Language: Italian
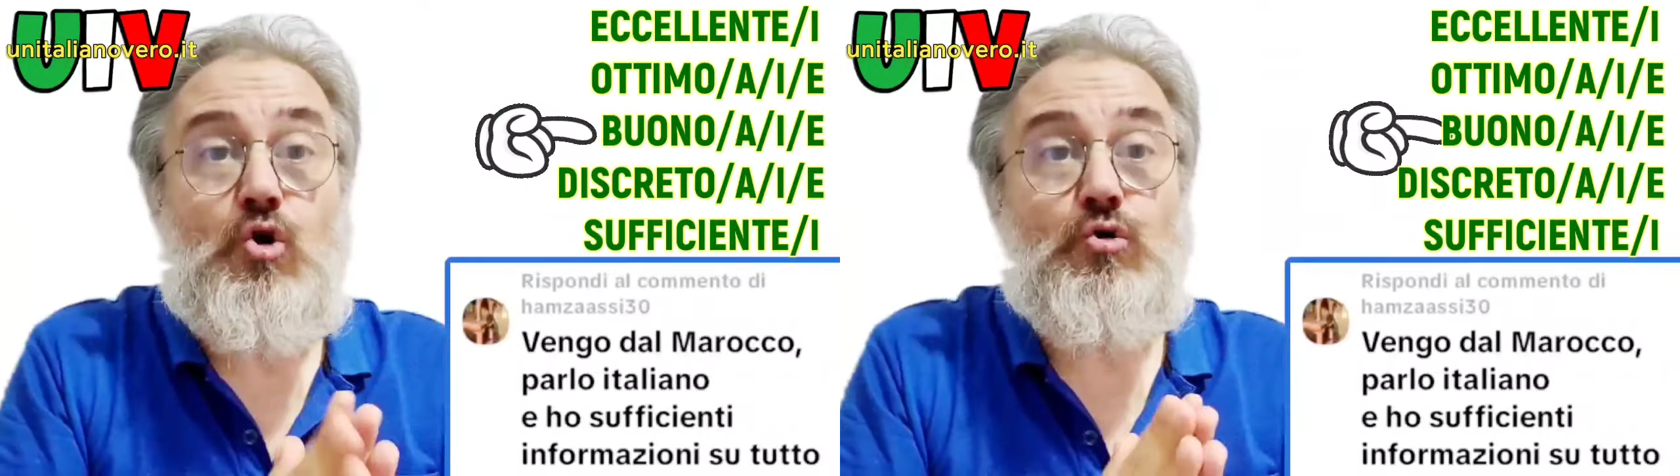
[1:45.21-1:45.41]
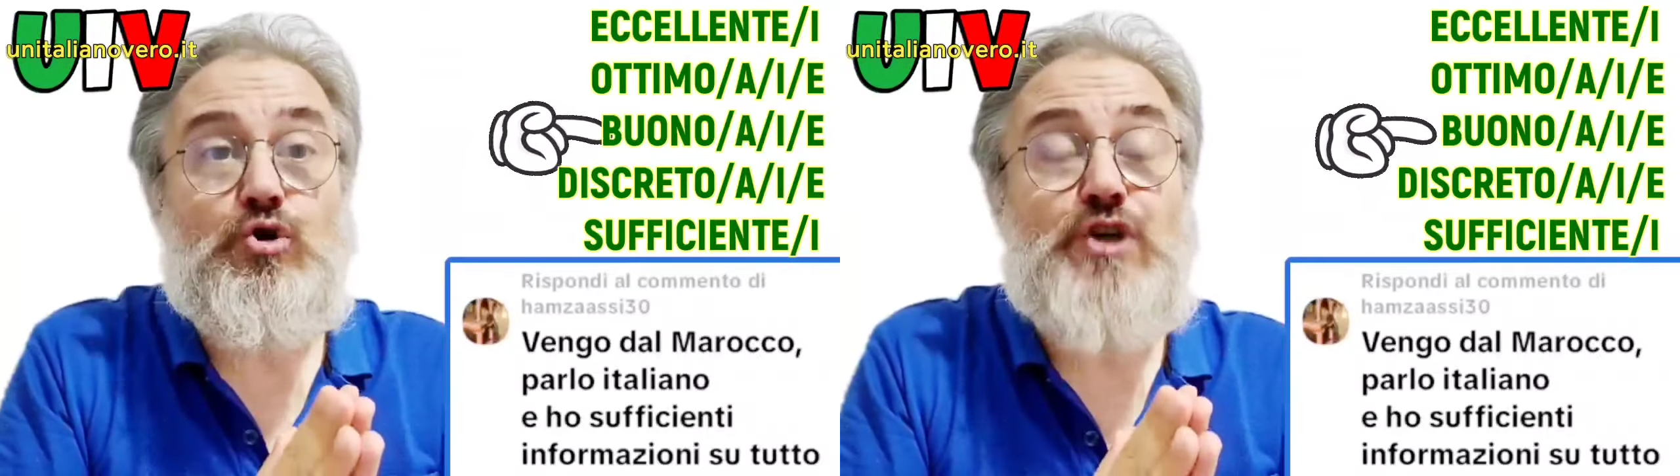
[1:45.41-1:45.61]

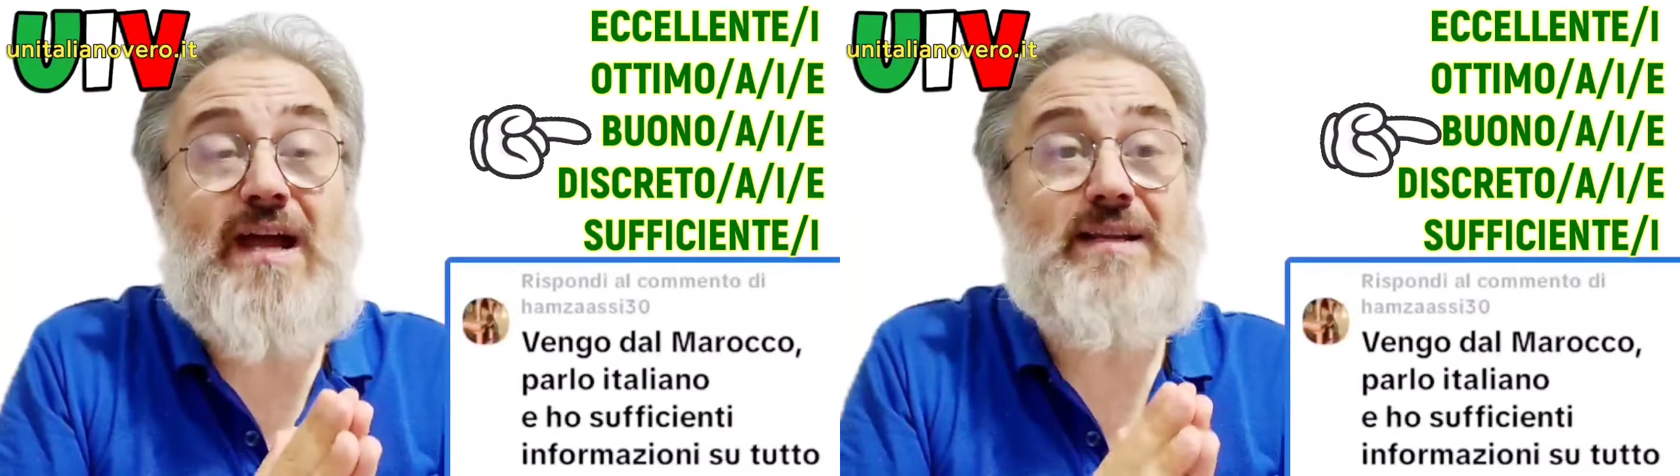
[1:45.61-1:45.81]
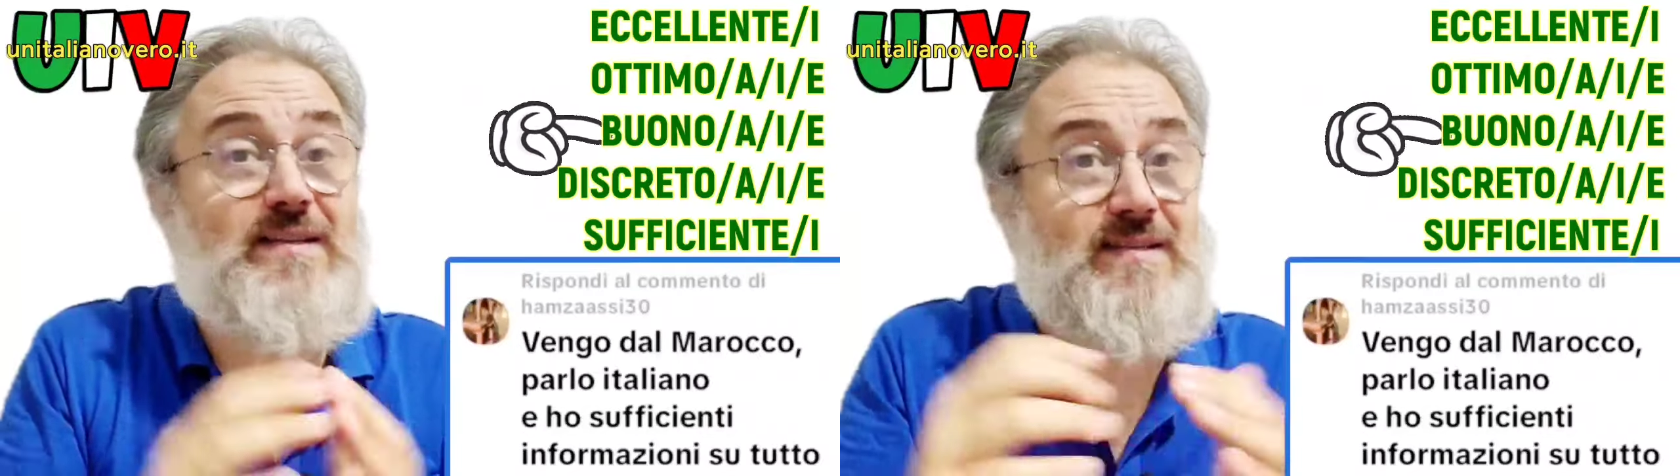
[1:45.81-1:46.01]

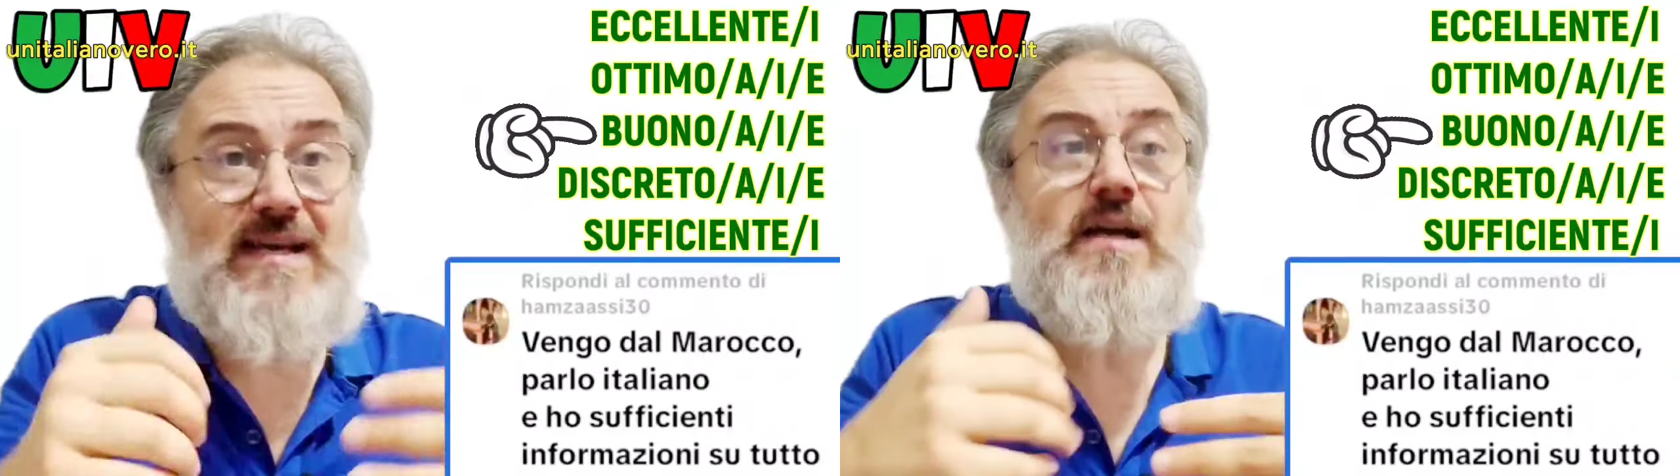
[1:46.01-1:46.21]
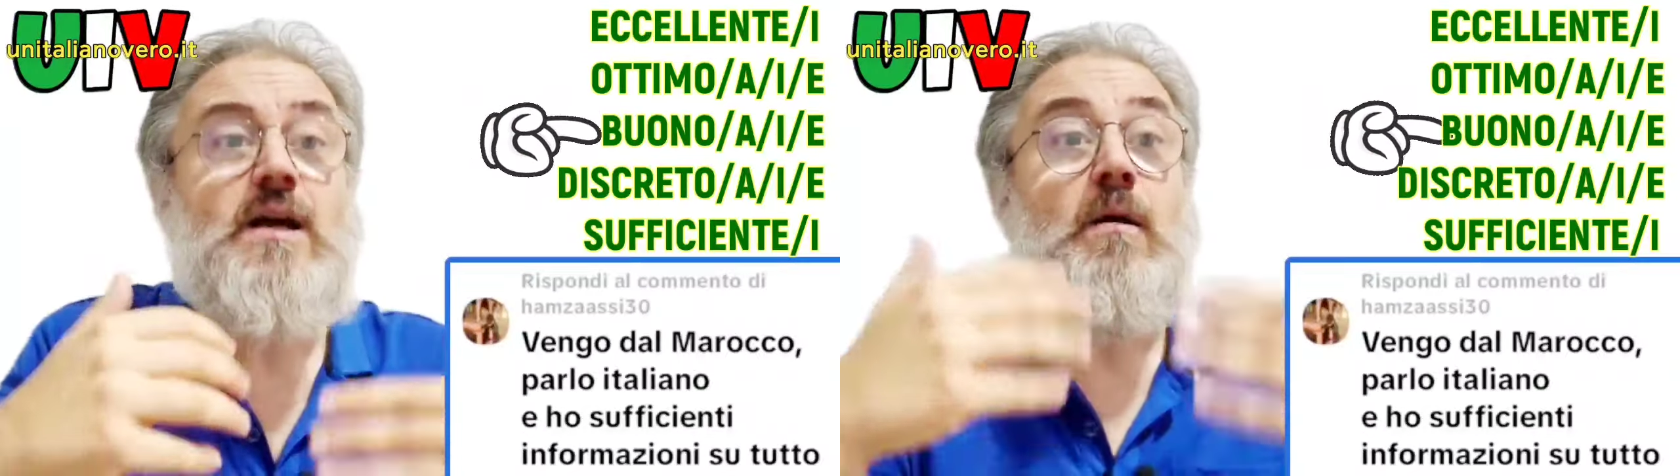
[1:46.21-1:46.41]

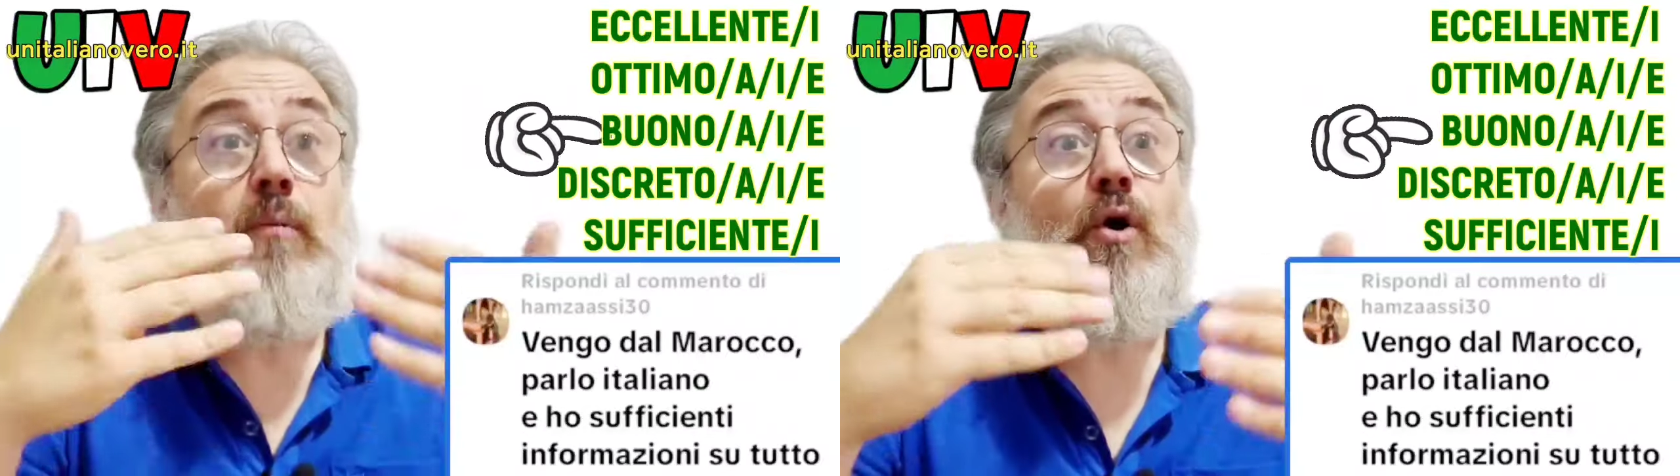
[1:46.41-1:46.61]
conoscenza,